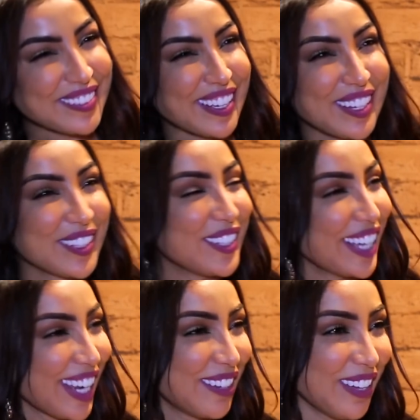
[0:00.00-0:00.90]
فكنقول
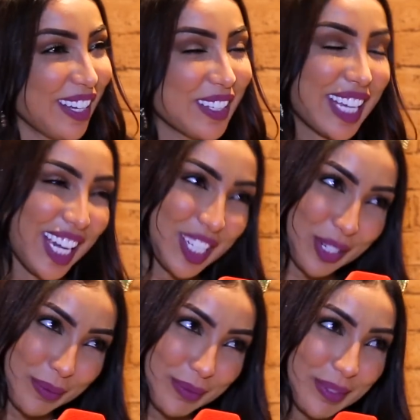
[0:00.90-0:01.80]
له يلاه معايا هذا
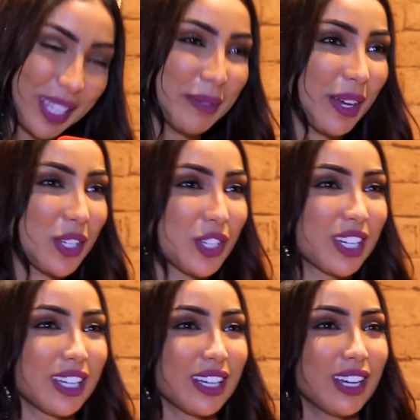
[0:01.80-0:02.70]
كيحشم ما كيبغيش
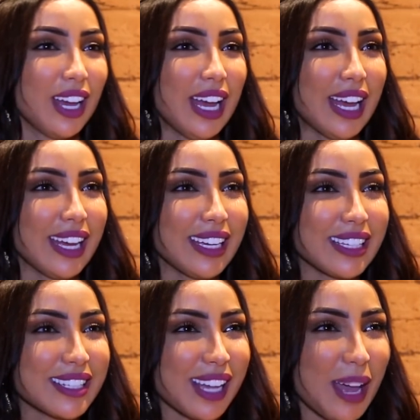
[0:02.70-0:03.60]

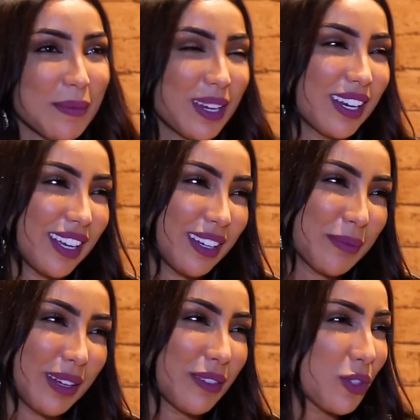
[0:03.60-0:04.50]
يتقابل
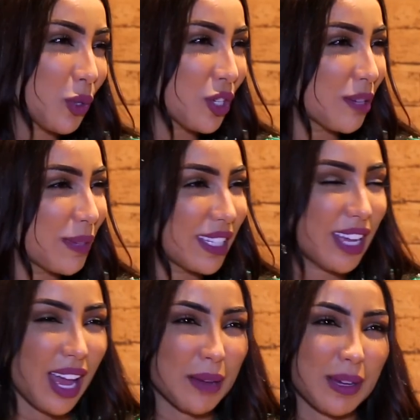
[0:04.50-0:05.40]
في السوشيال
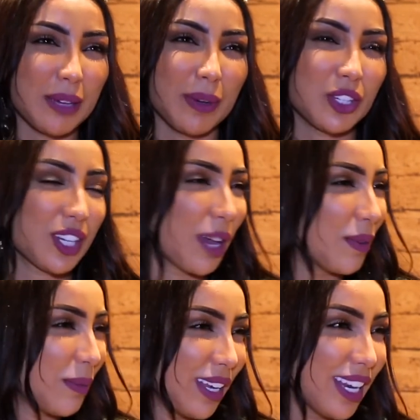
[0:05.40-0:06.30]
ميديا ما كيبغيش
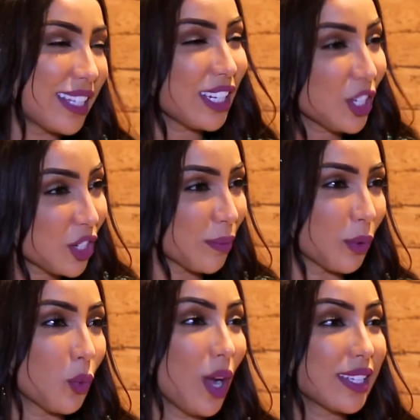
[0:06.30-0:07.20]
يتقابل مع الناس
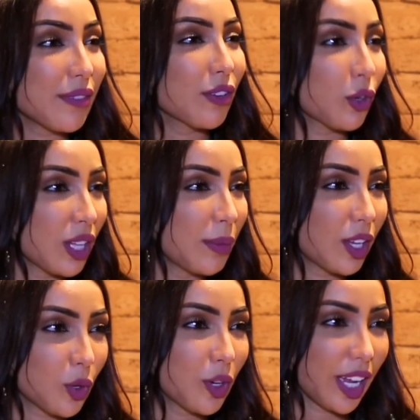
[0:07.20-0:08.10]
تيحشم هو حتى في الغنى ملي
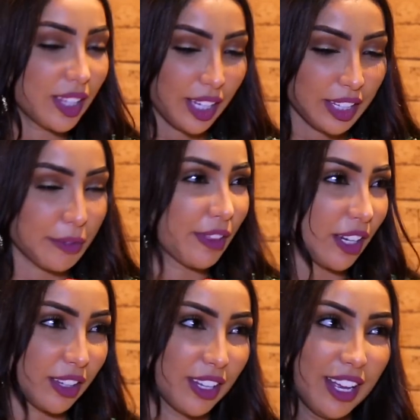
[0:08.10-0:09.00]
كيكون كيغني عينيه في
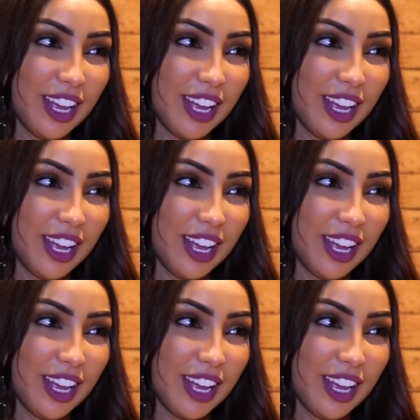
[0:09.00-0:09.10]
الارض